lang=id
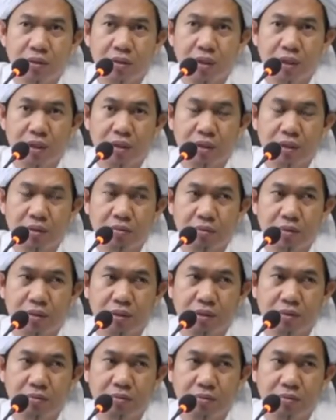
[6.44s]

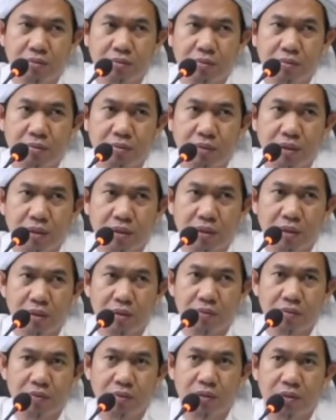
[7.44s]
al-imam
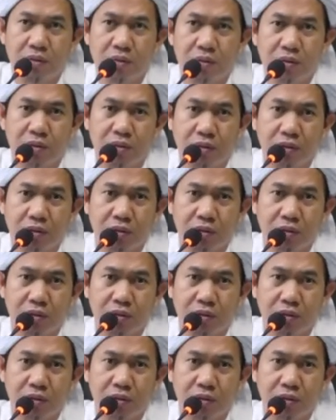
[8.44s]
al-hafiz